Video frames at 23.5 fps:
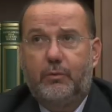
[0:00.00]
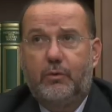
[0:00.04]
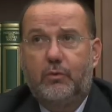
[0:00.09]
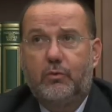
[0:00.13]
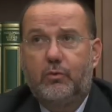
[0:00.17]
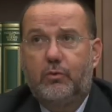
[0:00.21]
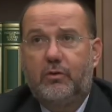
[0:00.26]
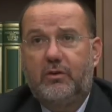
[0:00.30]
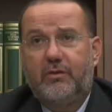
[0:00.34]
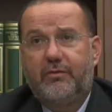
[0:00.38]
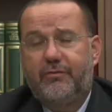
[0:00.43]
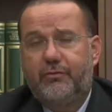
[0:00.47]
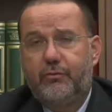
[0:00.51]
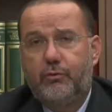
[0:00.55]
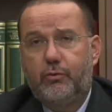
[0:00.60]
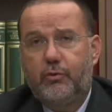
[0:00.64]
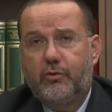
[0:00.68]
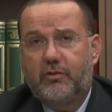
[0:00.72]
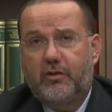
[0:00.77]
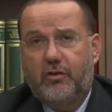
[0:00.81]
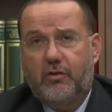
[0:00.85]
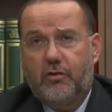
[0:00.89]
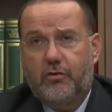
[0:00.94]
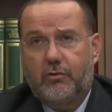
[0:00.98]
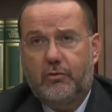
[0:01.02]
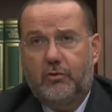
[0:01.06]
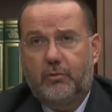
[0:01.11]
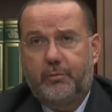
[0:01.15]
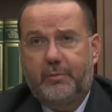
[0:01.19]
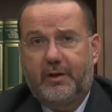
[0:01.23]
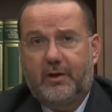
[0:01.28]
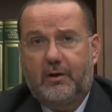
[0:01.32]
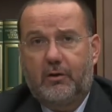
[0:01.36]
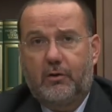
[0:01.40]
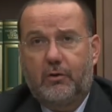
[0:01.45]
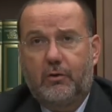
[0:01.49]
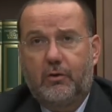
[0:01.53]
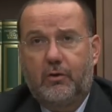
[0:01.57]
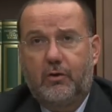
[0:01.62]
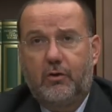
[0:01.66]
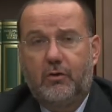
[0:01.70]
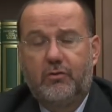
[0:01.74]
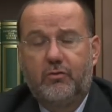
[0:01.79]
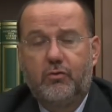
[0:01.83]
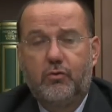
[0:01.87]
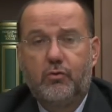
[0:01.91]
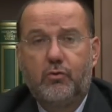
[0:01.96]
più diffusa, ci sono
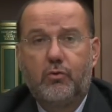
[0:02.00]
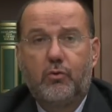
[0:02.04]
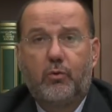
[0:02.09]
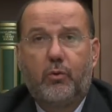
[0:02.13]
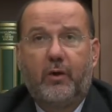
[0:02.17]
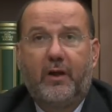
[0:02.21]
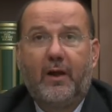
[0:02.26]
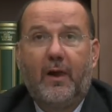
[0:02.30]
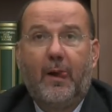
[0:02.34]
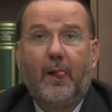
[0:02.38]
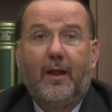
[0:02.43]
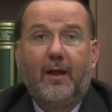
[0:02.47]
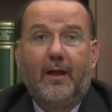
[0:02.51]
parrocchie ovunque,